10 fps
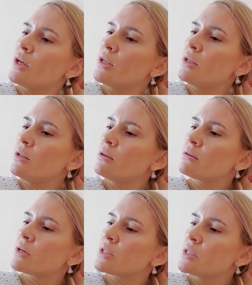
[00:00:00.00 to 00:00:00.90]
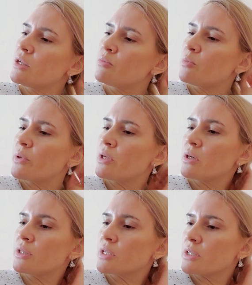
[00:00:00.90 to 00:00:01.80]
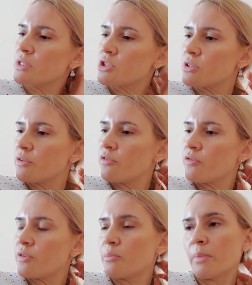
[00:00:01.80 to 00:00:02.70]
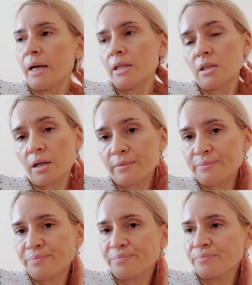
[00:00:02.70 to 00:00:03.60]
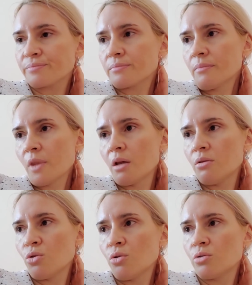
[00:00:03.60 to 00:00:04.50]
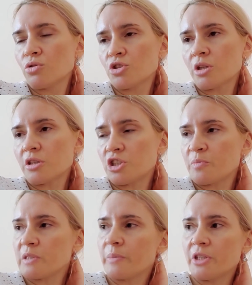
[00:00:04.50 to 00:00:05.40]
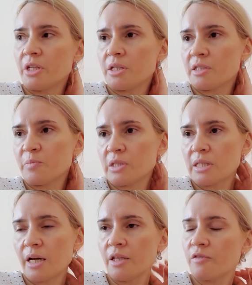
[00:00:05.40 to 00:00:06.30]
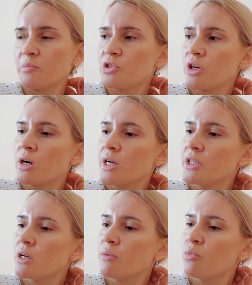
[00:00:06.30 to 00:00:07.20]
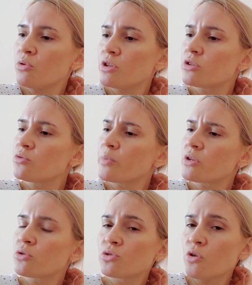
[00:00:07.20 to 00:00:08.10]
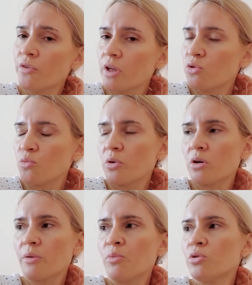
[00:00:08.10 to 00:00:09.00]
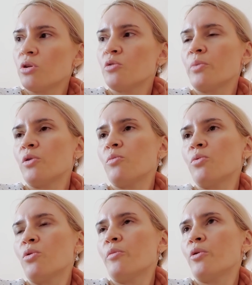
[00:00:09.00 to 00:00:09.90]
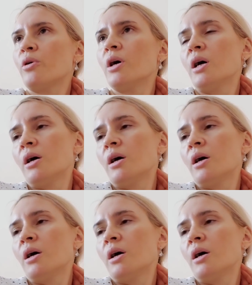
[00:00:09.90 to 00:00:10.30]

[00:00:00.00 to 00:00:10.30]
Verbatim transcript: И хотели бы поехать, конечно, в метро. Но тоже надо сейчас посмотреть расписание, вообще, как они работают. Ну, продуктовые, я думаю, работают по-любому.